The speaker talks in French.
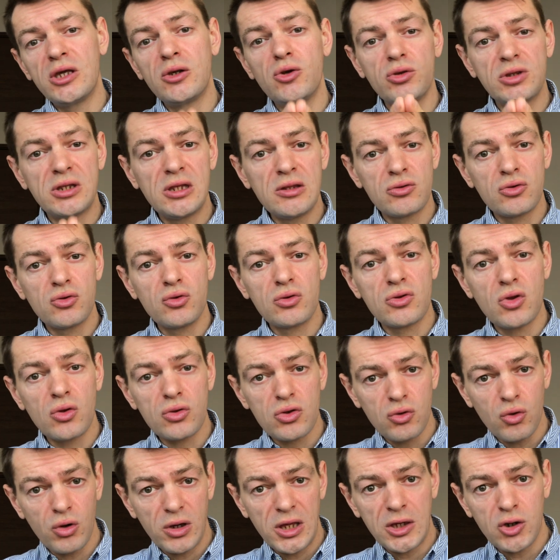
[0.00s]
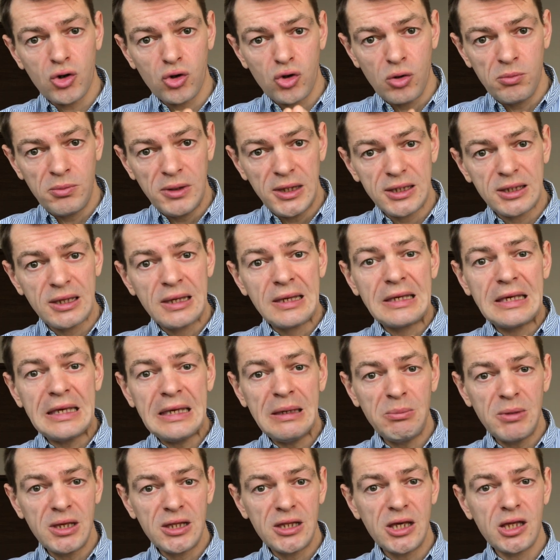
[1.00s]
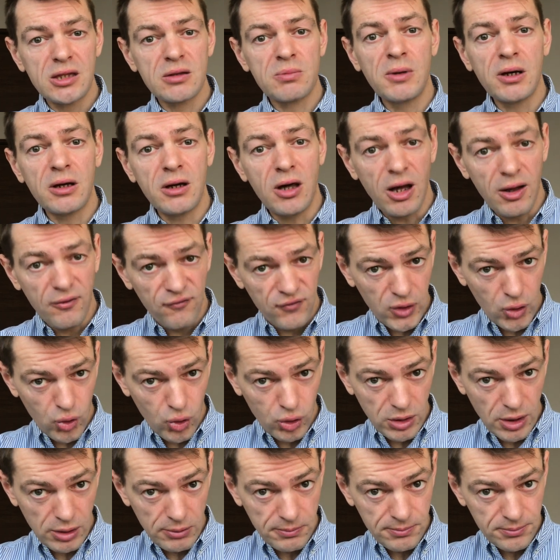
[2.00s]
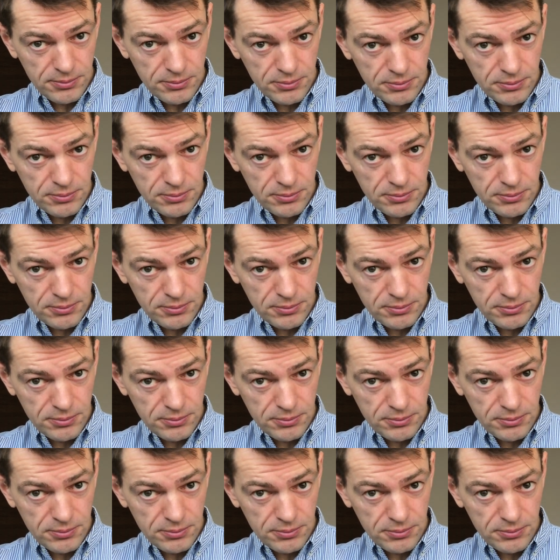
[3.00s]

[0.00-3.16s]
le tissu socio-économique immédiatement environnant,